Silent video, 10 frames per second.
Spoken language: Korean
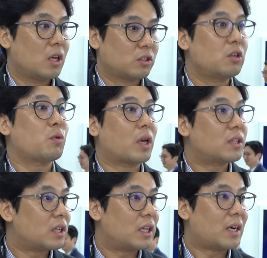저는
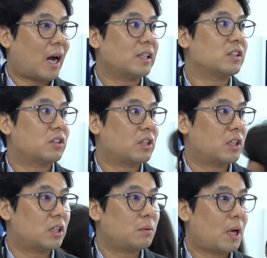굉장히 가능성
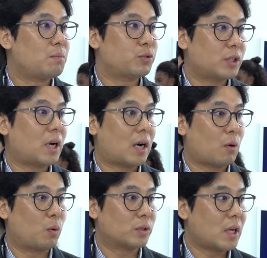있는 한
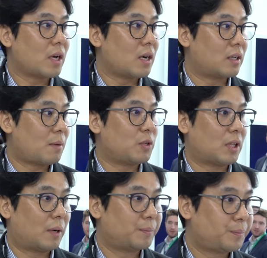분야라고 생각을 합니다.